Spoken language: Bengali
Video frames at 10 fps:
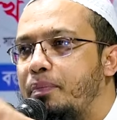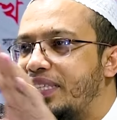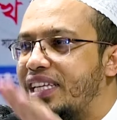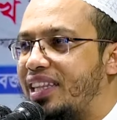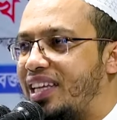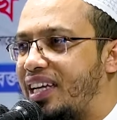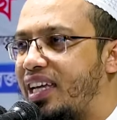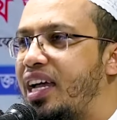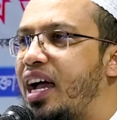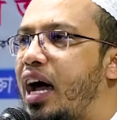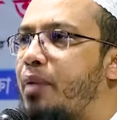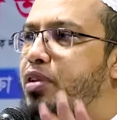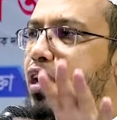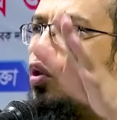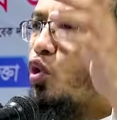বেজাল থাকে
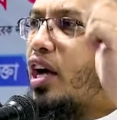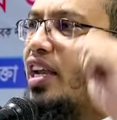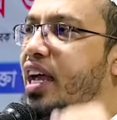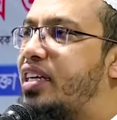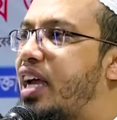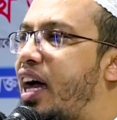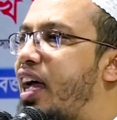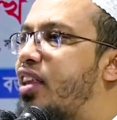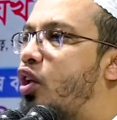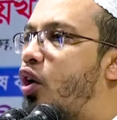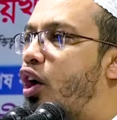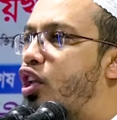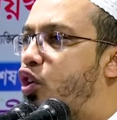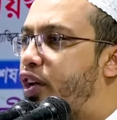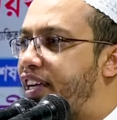আপনারা কোরআনের একটা আয়াত
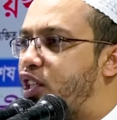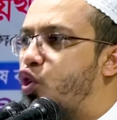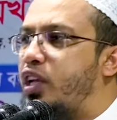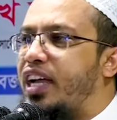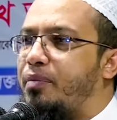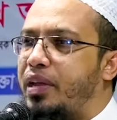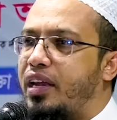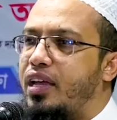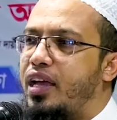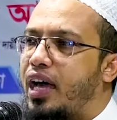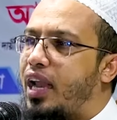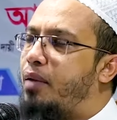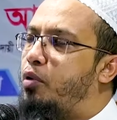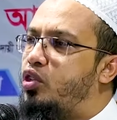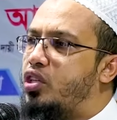হয়তো অনেকে শুনে থাকবেন
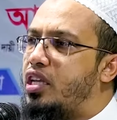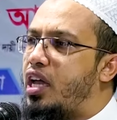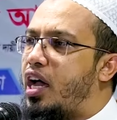আল্লাহ বলেছেন